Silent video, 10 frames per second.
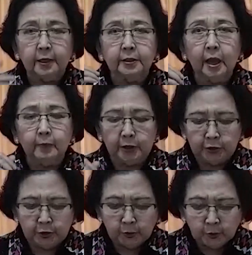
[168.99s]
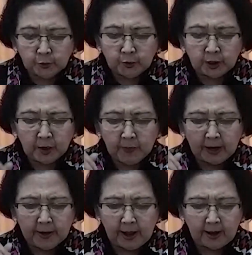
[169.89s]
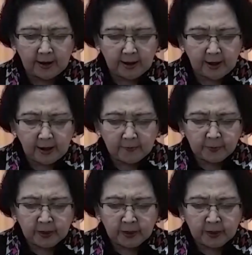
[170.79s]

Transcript: "Tetapi syukur kepada Allah